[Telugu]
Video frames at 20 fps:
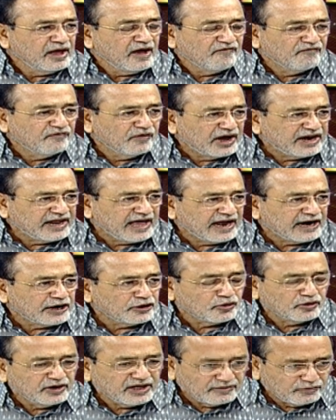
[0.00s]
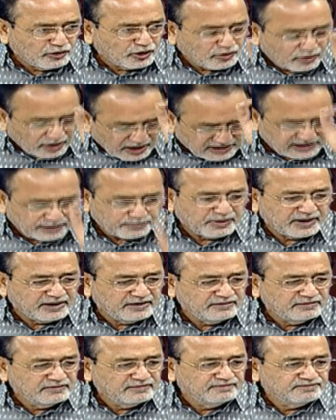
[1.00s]
వరి అనేటోడు ఎవడు కొనాలి
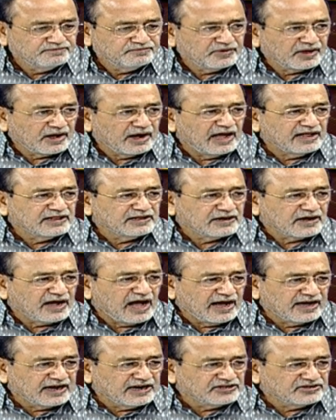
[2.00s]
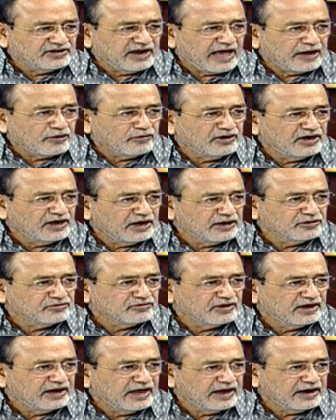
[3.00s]
ఎస్ కాంగ్రెస్ నాయకుడిని నేను
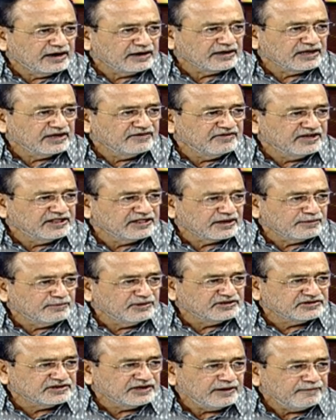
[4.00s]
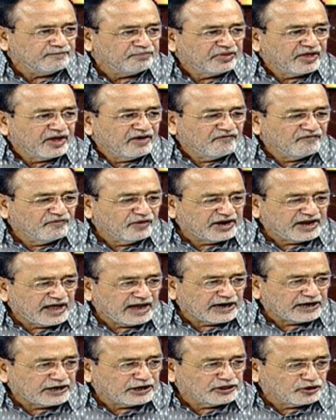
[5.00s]
అడుగుతున్న డైరెక్ట్గా ఈ వేదిక మించి వరి
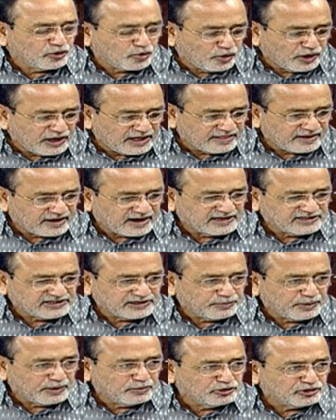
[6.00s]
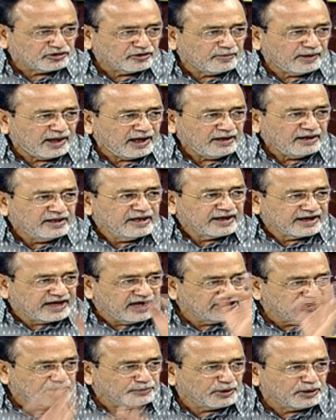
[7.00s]
అనేటది కొనేది రాష్ట్ర ప్రభుత్వమా
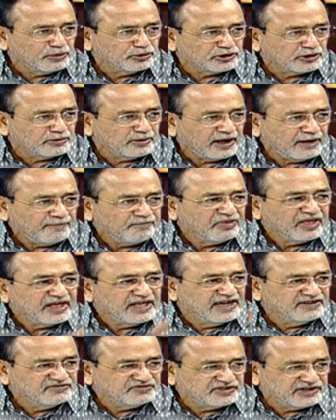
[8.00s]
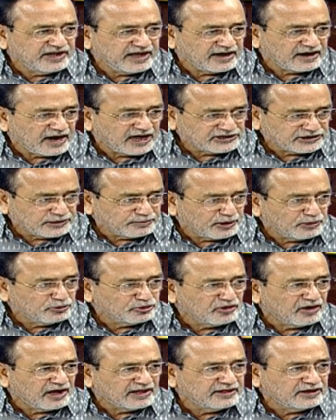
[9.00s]
కేంద్ర ప్రభుత్వమా ఎఫ్సిఐ రాష్ట్ర
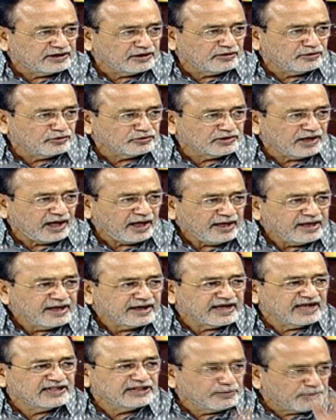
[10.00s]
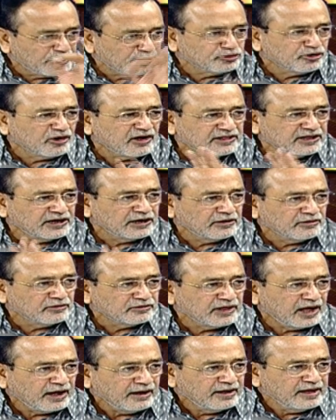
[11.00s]
ప్రభుత్వం ఆధీనంలో ఉందా కేంద్ర ప్రభుత్వం ఆధీనంలో
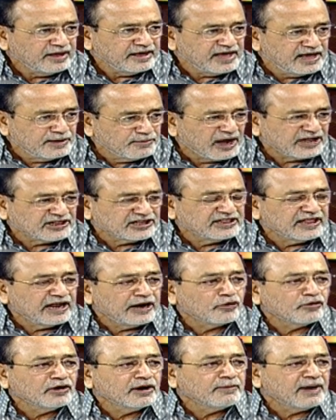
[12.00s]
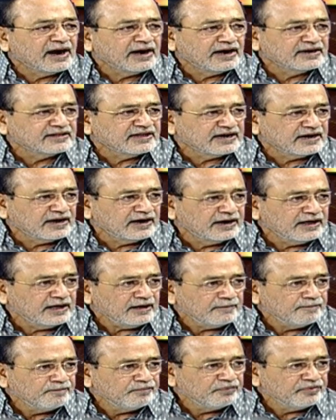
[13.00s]
ఉందా ఈ మాత్రం తెలియకుండా మాట్లాడితే ఎట్లా అండి
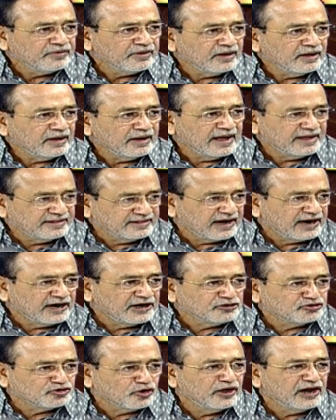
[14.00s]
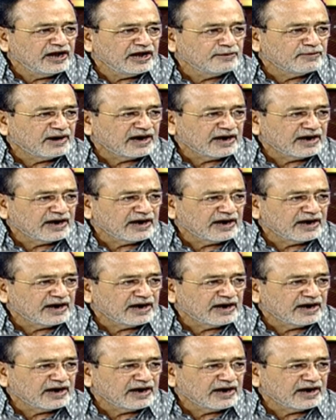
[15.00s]
ఏందనంటే సోయిలేని